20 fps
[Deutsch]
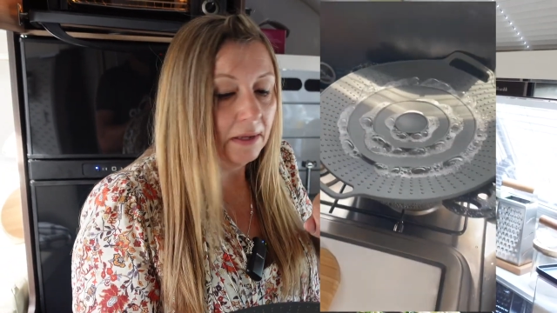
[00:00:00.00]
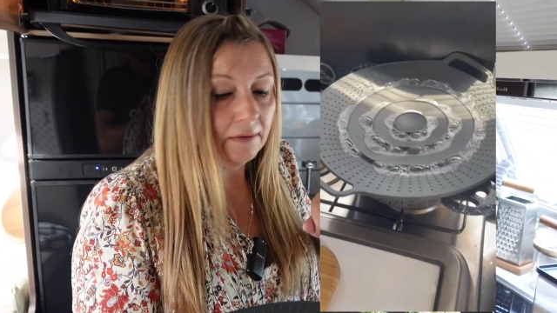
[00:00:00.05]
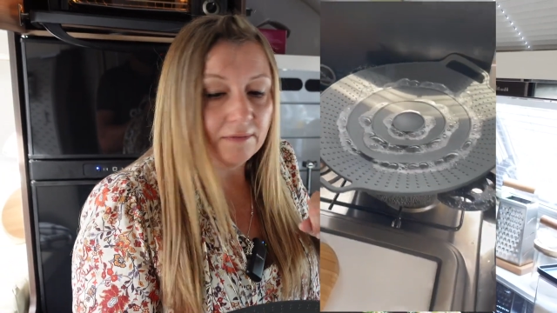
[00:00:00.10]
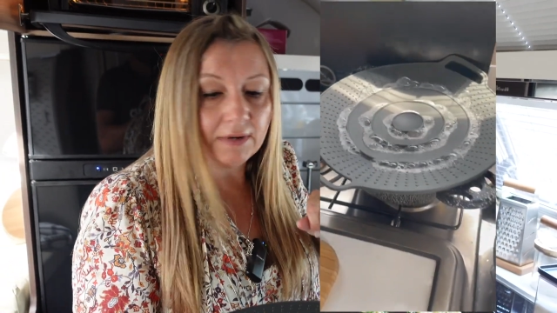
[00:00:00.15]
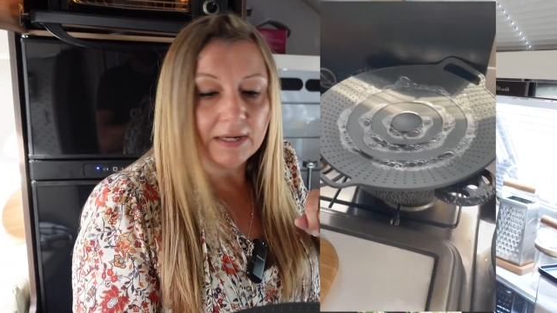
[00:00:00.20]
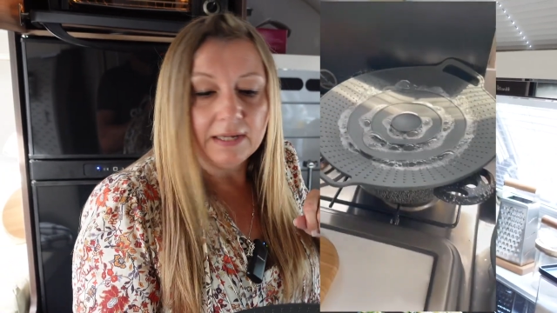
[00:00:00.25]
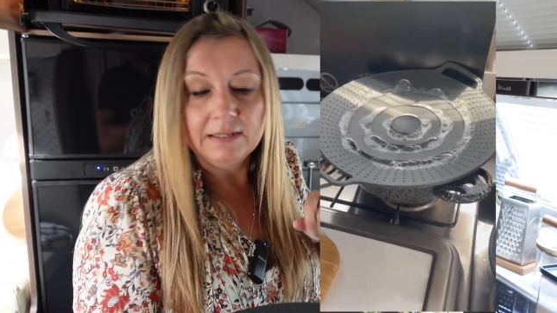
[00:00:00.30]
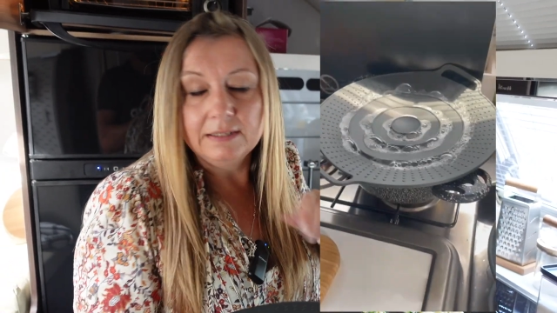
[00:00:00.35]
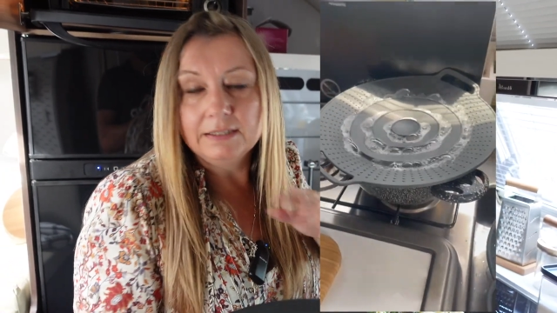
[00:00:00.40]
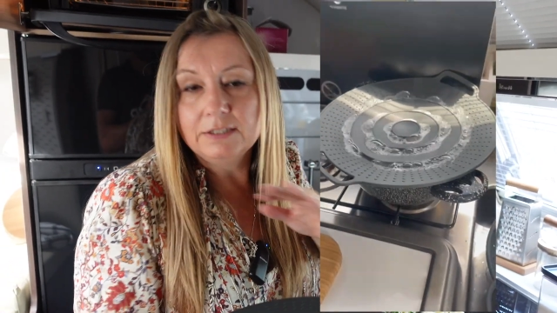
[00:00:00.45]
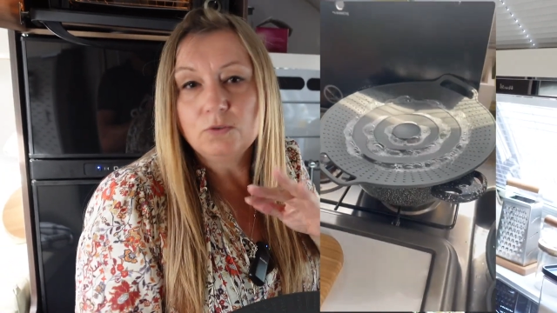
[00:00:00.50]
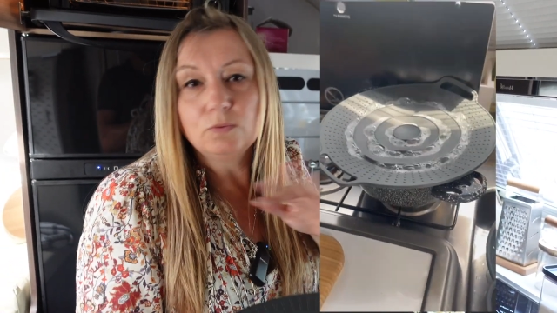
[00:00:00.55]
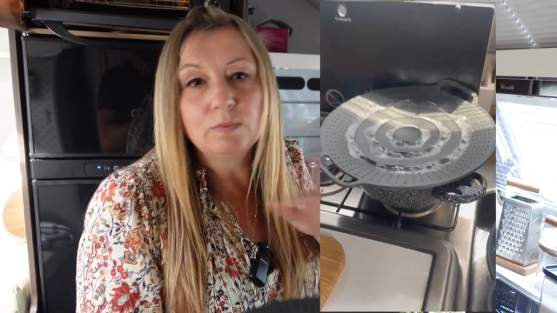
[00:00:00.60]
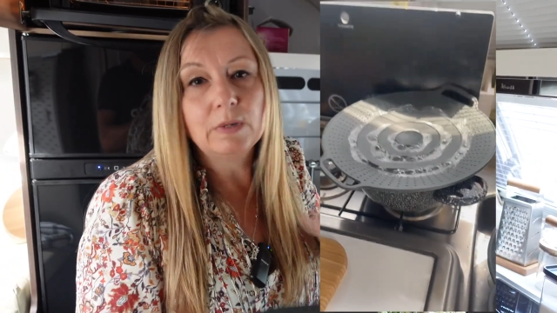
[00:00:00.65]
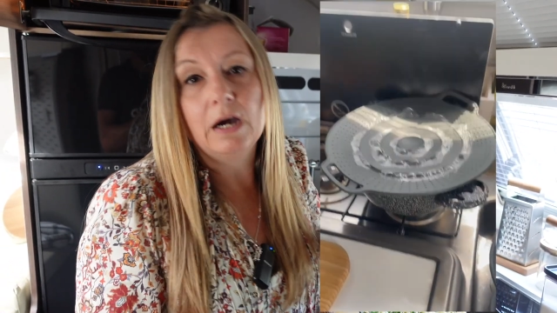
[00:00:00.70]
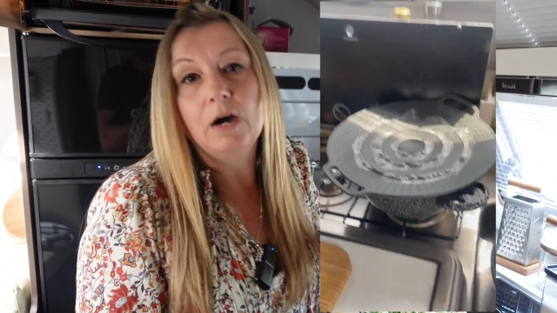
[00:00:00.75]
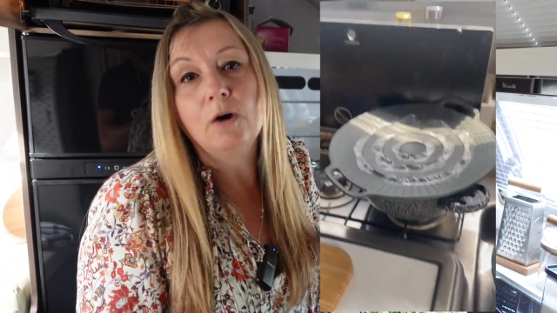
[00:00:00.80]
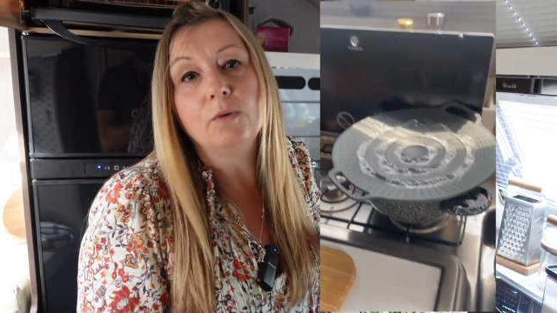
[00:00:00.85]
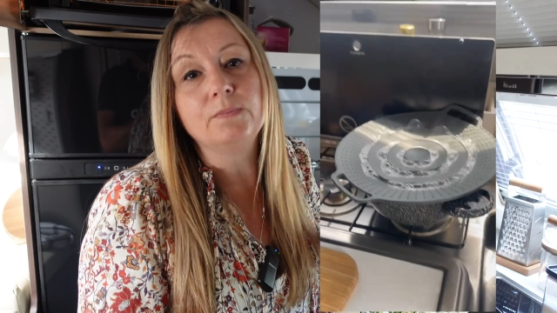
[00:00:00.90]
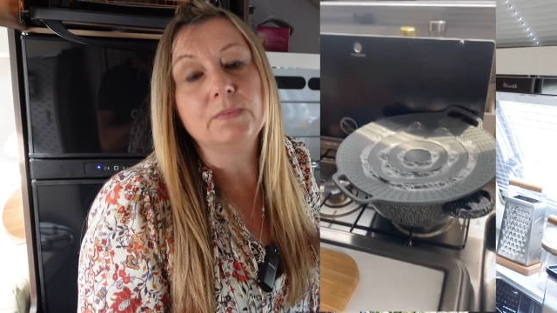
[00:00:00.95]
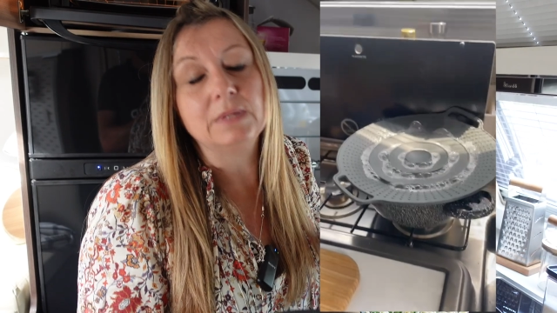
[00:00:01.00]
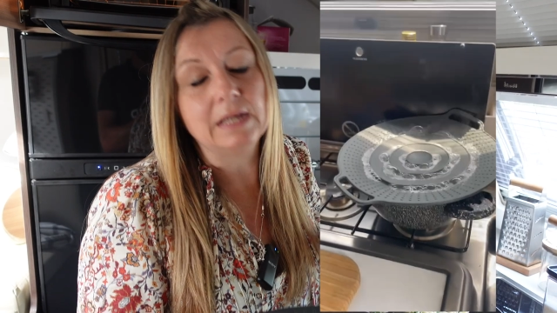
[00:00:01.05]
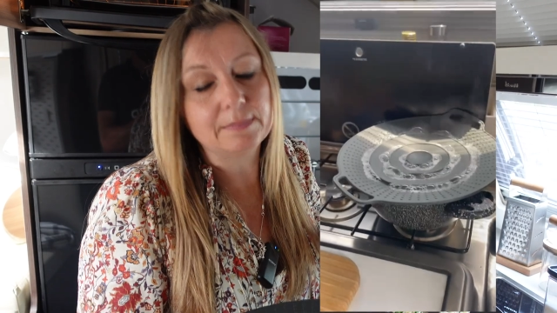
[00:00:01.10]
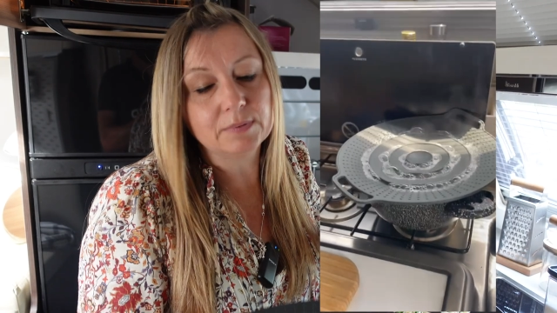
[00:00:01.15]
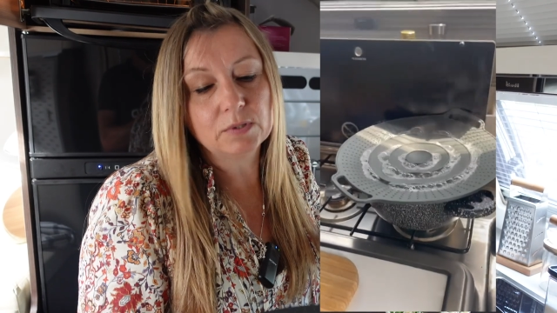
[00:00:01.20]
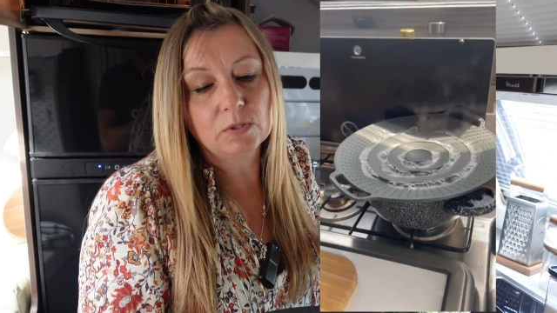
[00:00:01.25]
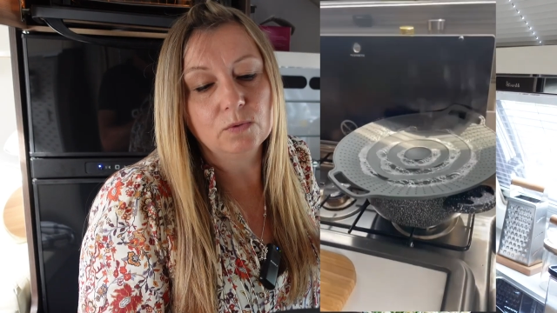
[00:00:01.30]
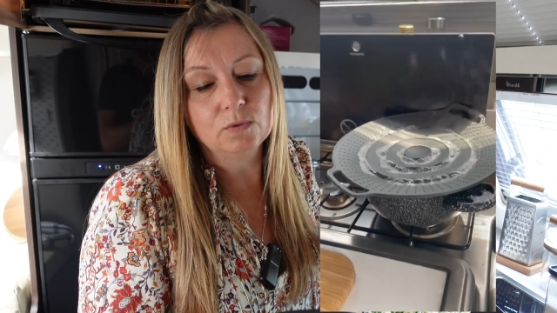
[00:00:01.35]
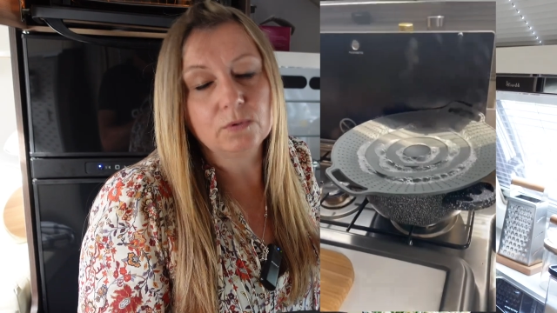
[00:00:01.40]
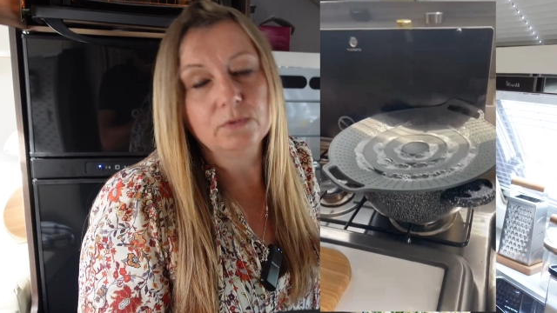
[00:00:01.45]
weil ich überhaupt
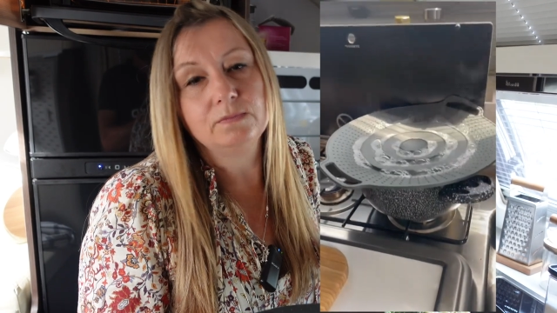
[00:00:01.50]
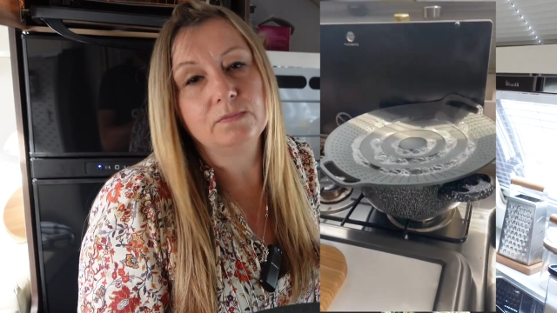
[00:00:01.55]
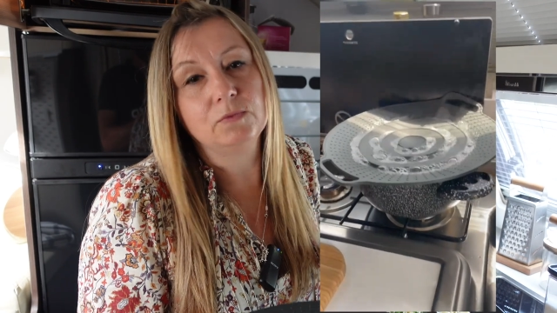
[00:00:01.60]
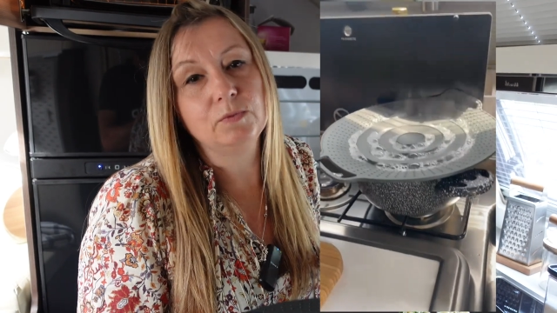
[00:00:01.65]
absolut